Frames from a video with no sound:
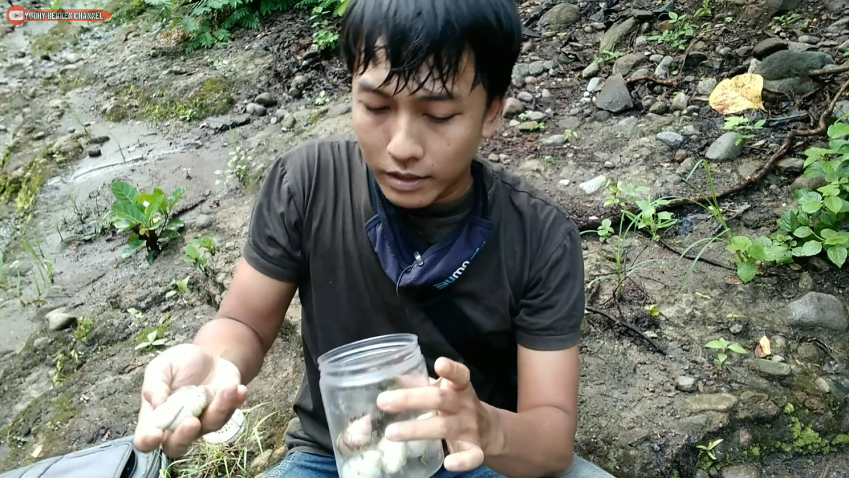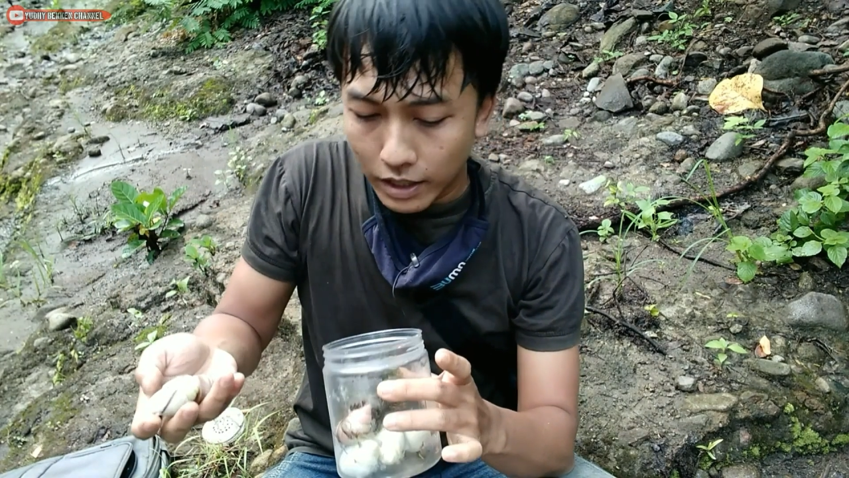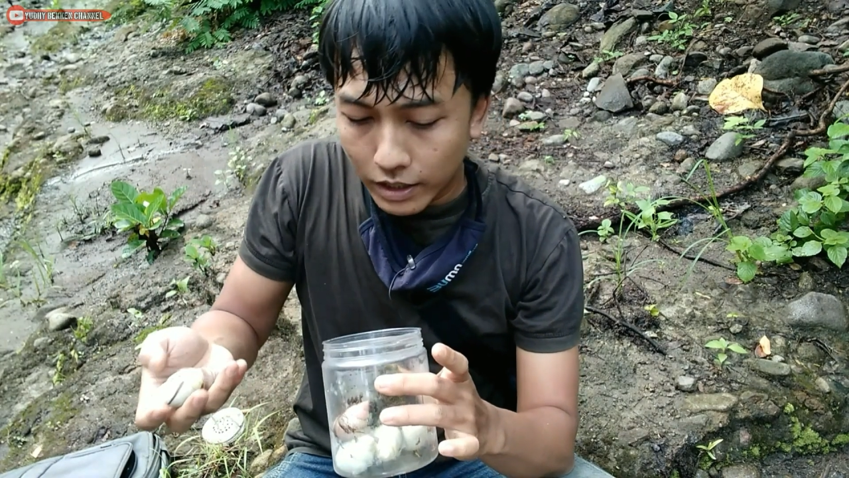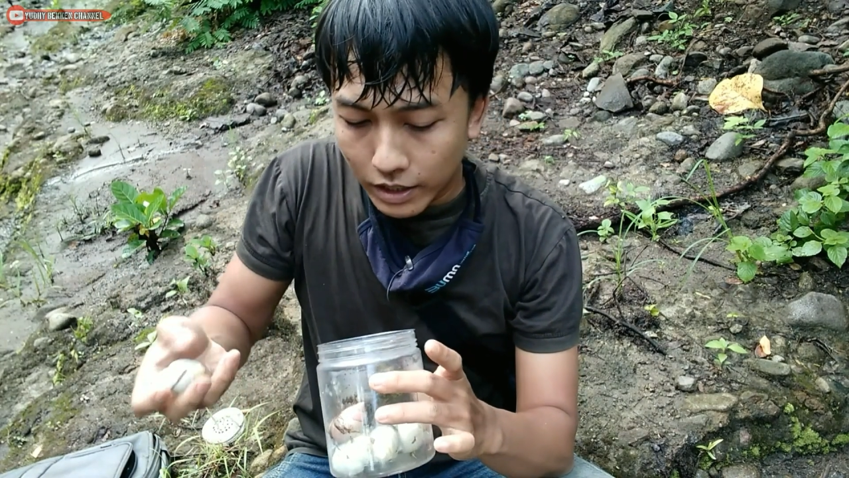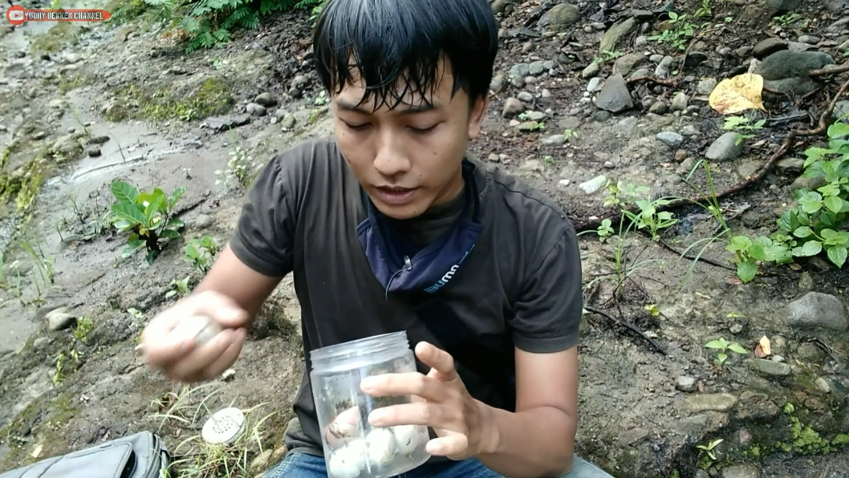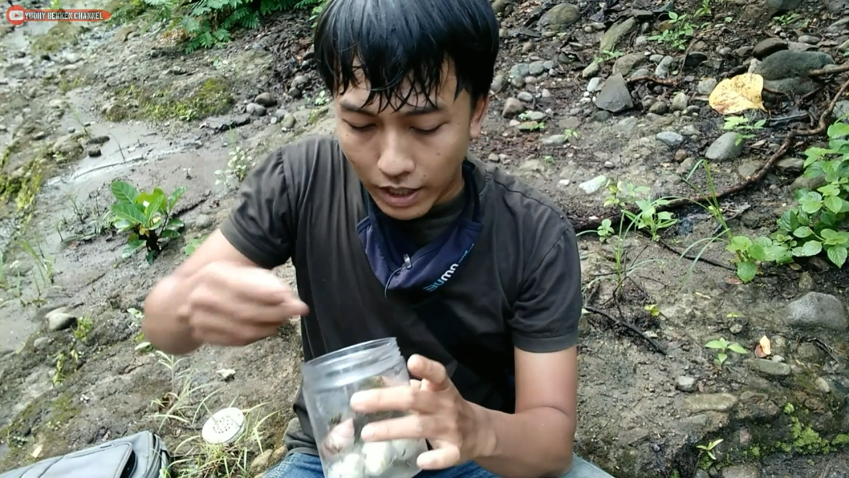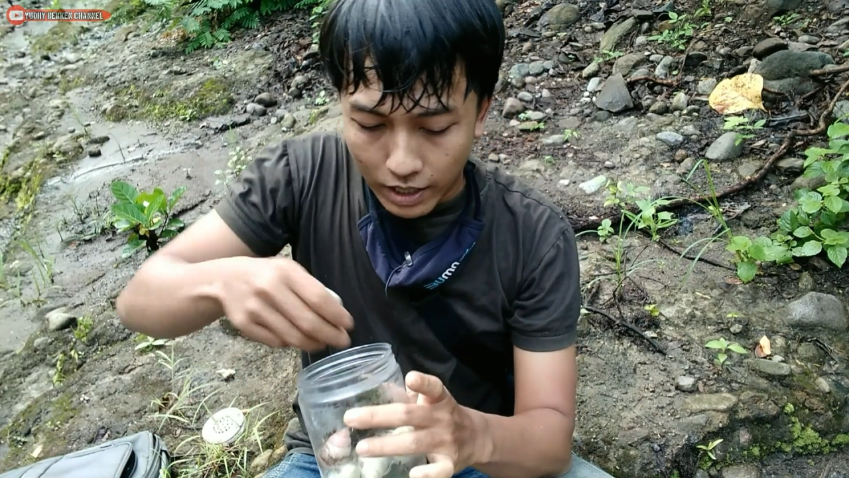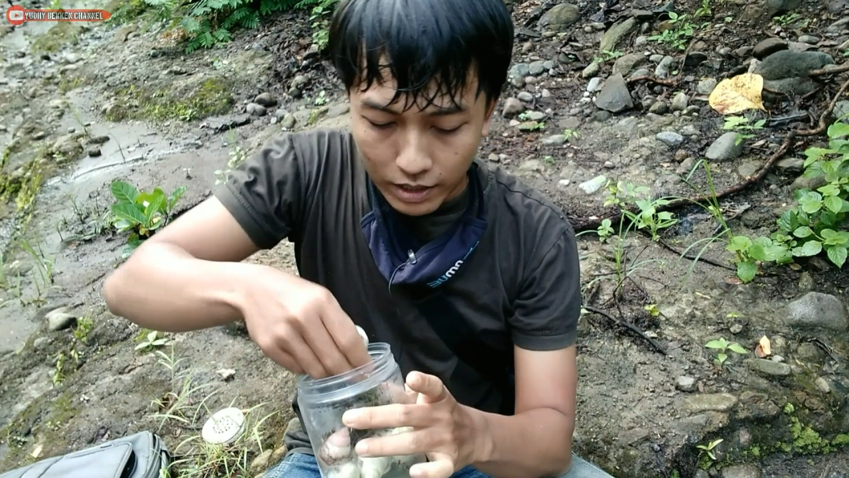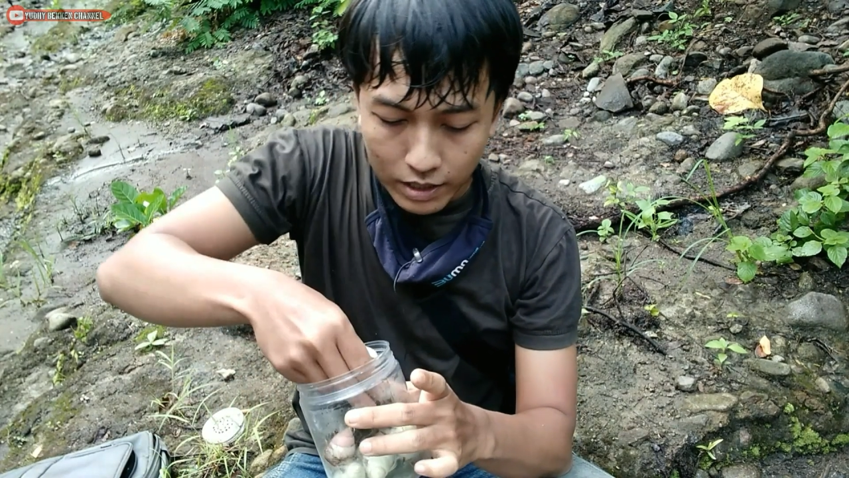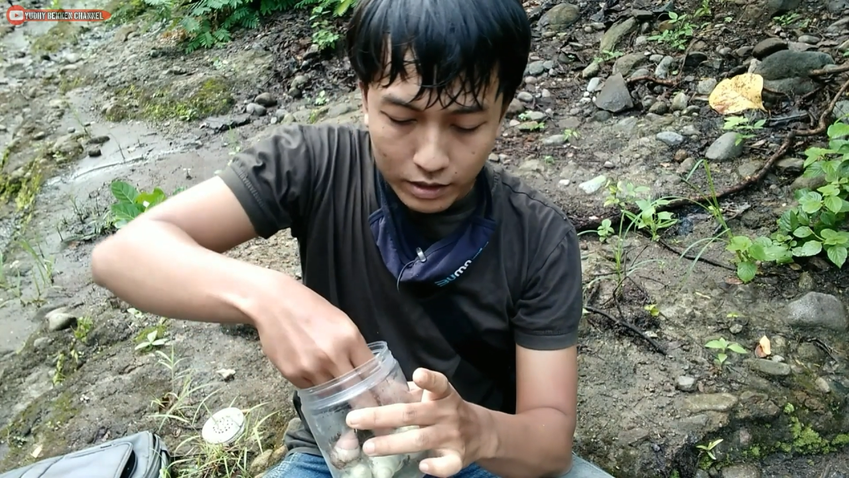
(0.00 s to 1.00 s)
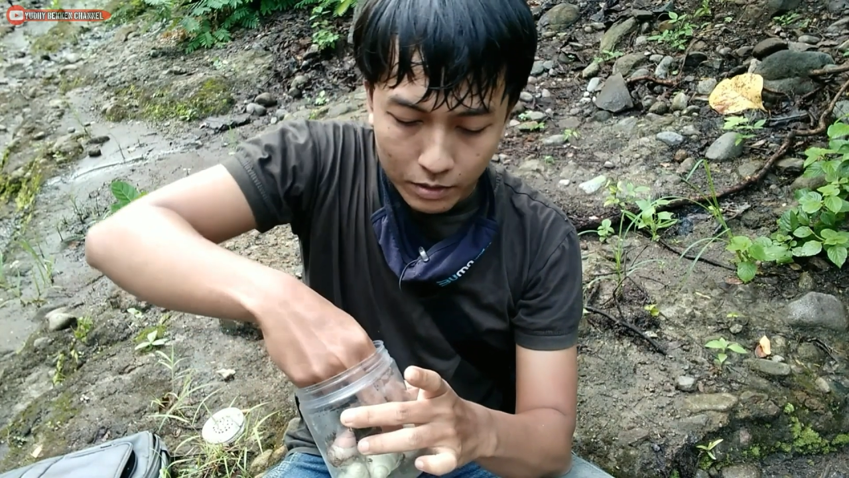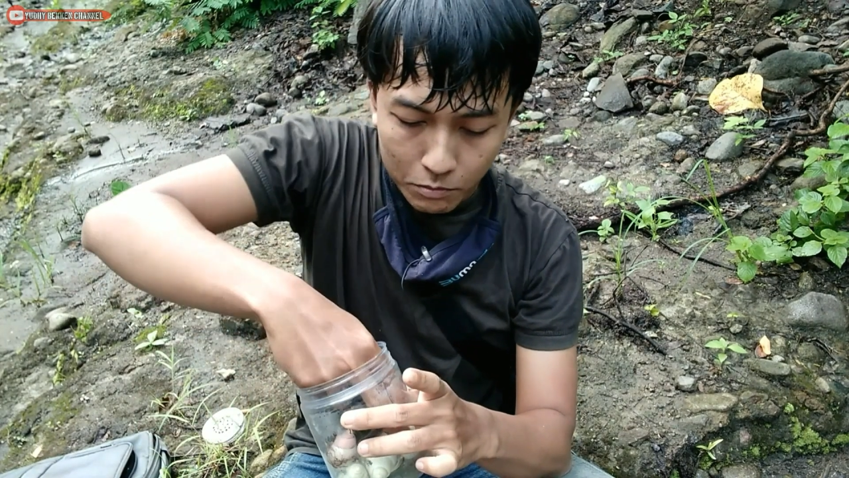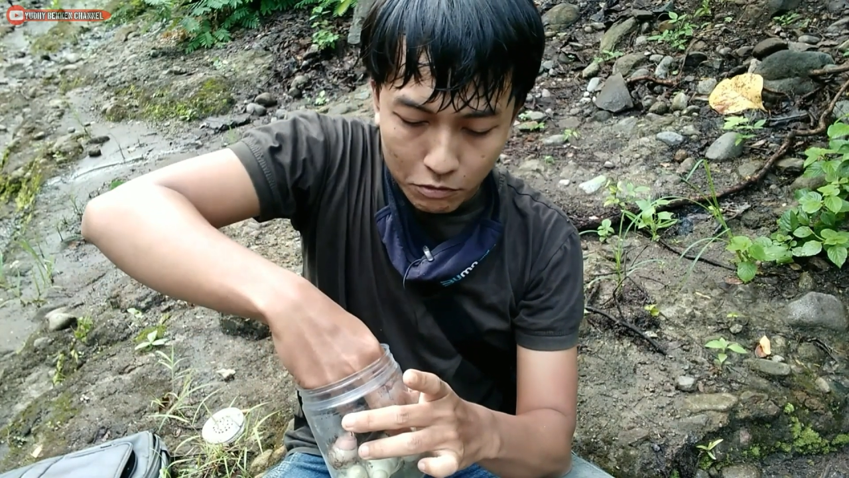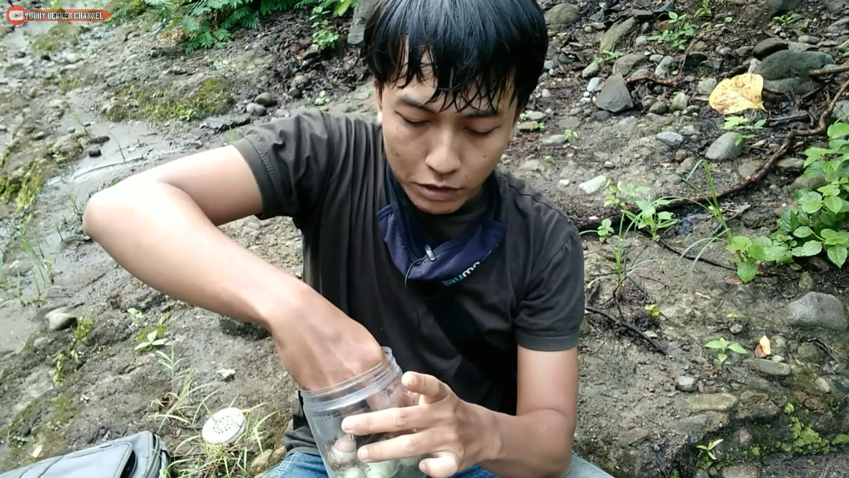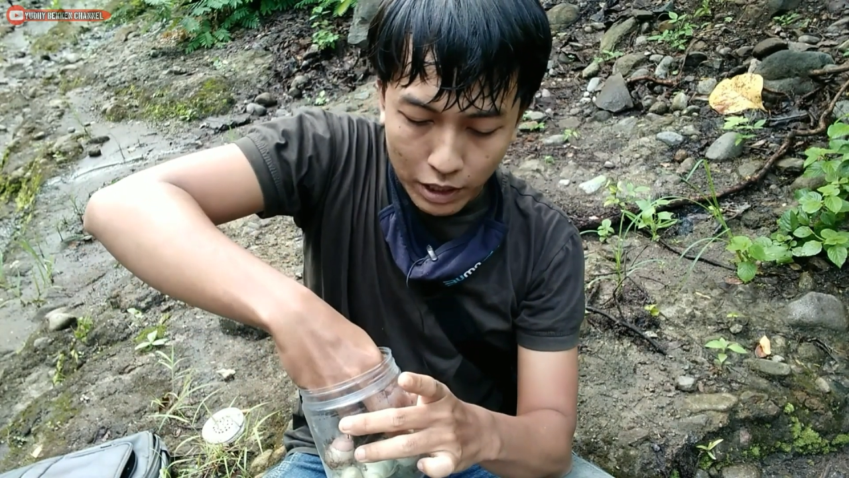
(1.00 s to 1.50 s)
Nah ini kita ada
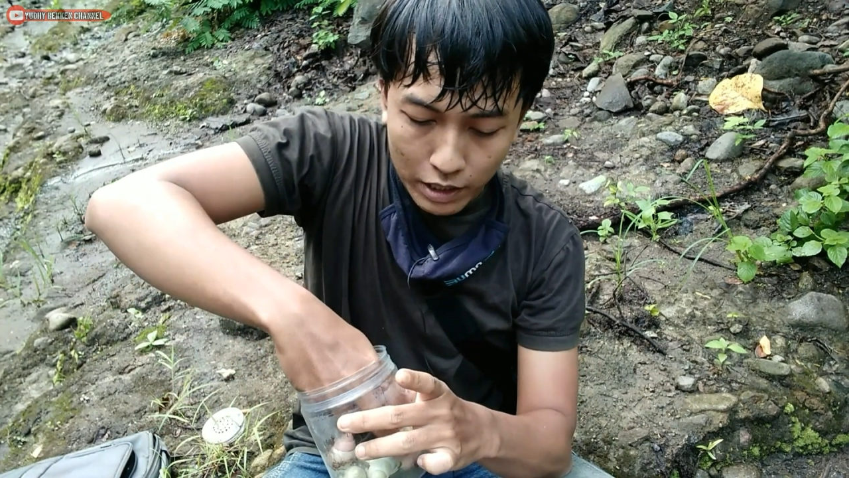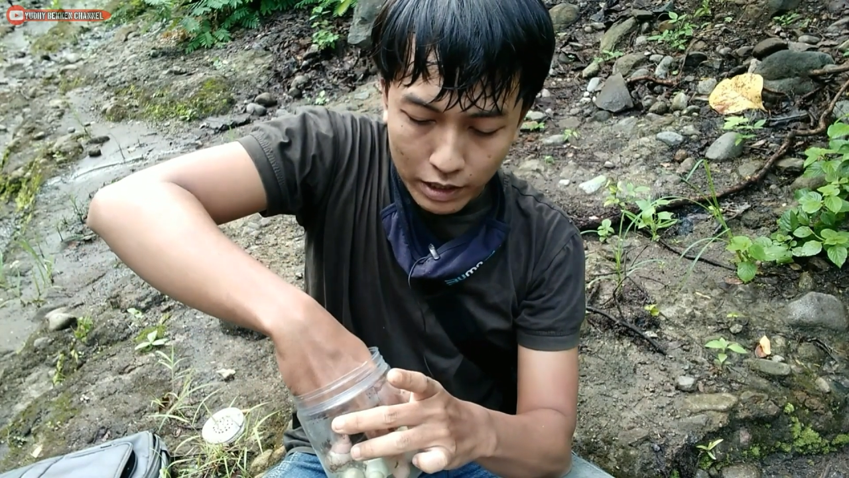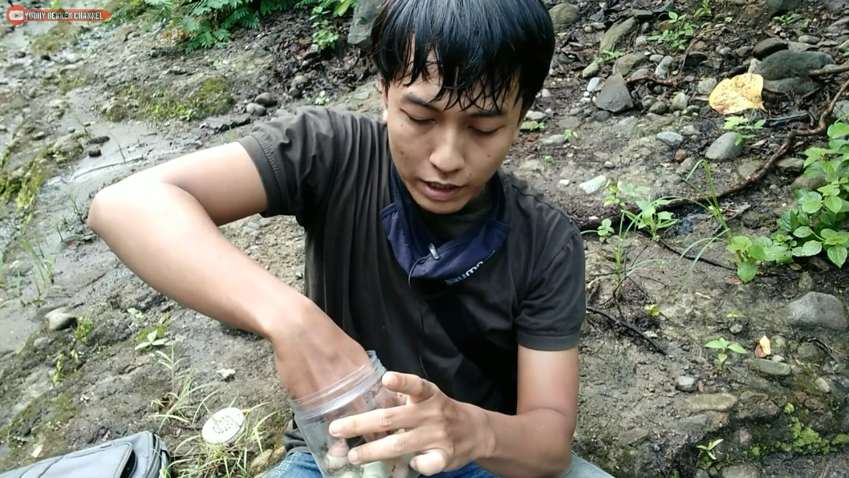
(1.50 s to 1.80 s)
temukan